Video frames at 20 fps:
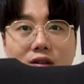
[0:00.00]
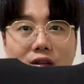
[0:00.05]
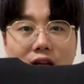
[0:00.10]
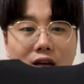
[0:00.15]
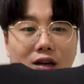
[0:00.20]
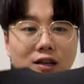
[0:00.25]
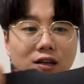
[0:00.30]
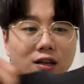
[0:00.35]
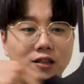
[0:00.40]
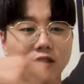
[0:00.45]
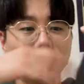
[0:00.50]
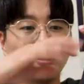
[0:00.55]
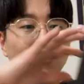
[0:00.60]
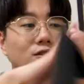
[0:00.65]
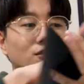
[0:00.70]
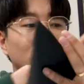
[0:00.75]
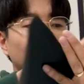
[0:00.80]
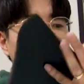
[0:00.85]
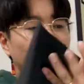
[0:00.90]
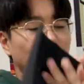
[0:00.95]
네,
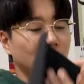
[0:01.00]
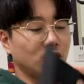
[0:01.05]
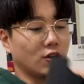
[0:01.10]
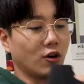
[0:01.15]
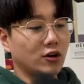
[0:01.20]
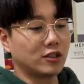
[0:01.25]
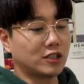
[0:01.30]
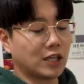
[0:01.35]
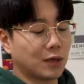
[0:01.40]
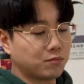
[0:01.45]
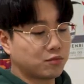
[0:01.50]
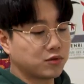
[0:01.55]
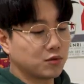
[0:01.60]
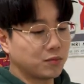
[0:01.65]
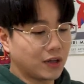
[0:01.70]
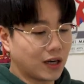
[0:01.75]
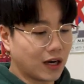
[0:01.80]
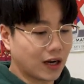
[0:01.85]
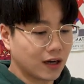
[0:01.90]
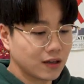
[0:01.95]
그래서 여기
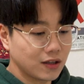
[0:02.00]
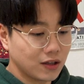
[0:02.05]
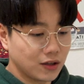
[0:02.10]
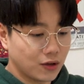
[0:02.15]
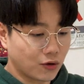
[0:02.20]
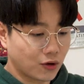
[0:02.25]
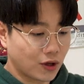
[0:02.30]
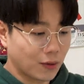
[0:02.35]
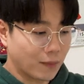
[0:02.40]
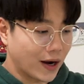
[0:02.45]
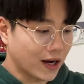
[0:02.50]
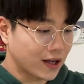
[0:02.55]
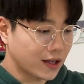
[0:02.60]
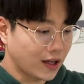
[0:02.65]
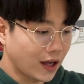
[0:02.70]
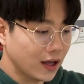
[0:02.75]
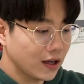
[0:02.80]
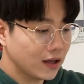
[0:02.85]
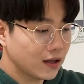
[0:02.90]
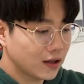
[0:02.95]
제품이랑 이렇게
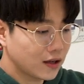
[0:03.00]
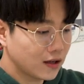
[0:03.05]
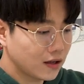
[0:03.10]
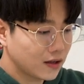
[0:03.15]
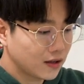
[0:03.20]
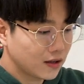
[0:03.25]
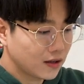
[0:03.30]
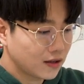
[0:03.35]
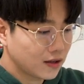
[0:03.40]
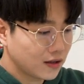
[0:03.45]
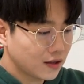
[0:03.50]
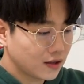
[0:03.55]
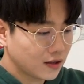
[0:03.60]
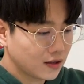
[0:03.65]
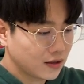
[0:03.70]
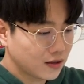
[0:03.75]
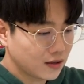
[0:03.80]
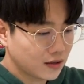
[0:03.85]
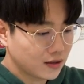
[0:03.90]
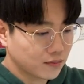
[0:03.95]
맞게
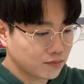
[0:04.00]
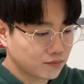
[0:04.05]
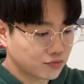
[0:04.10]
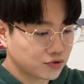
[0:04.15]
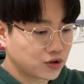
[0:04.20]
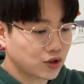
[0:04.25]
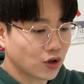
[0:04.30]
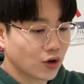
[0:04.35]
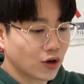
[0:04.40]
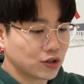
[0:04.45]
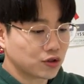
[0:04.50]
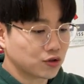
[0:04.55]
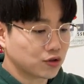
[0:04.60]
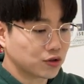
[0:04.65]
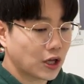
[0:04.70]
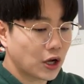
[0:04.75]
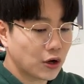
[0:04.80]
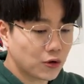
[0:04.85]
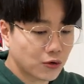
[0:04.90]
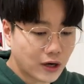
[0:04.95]

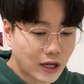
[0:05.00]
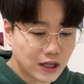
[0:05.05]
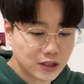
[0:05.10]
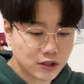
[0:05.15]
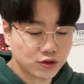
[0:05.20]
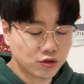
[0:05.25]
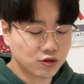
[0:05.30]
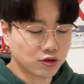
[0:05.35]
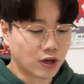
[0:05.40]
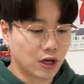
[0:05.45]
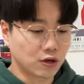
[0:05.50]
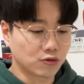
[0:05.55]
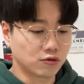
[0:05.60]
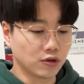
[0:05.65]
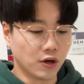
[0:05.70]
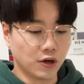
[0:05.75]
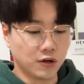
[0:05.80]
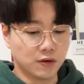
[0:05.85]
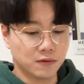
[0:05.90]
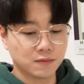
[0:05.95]
붙여가지고 사용을 하실 수가
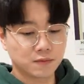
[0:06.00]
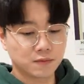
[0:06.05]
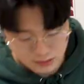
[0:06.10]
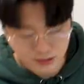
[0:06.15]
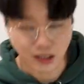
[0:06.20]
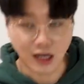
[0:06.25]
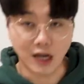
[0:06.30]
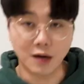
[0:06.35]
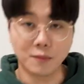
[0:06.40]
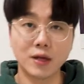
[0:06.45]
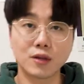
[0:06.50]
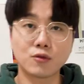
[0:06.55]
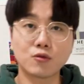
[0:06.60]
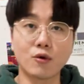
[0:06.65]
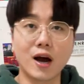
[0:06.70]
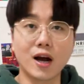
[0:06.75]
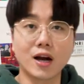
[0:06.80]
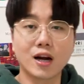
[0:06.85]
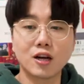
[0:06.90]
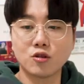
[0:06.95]
있고요. 그 다음에
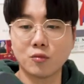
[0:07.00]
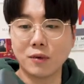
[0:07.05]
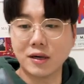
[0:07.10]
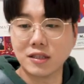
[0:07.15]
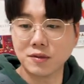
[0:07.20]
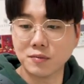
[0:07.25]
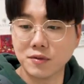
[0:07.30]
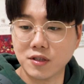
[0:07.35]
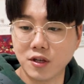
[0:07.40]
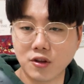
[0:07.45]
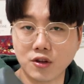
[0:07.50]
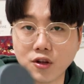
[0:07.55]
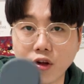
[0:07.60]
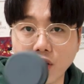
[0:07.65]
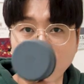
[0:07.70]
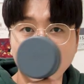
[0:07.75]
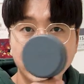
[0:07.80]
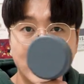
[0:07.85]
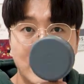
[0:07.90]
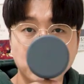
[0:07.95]
또 아까도
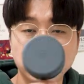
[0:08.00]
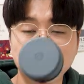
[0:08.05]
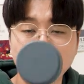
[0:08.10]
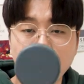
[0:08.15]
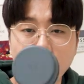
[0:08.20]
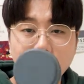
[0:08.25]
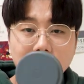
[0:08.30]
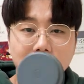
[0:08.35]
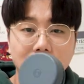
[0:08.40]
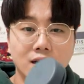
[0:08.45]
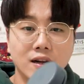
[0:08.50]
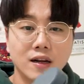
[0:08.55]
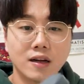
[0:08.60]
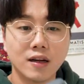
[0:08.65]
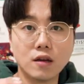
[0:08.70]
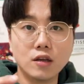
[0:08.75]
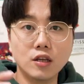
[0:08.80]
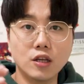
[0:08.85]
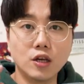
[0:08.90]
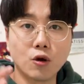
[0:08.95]
말씀드렸던 네, 풋페달
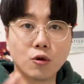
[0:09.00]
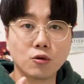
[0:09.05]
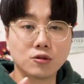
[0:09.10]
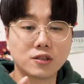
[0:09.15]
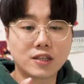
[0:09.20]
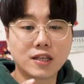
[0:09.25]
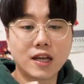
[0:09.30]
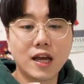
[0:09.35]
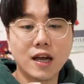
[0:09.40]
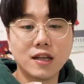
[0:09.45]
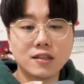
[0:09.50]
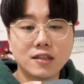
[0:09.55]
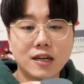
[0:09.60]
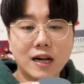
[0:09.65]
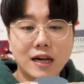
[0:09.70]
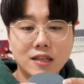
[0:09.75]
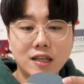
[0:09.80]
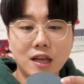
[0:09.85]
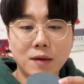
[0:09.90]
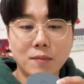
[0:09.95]
이걸로 스캔을 할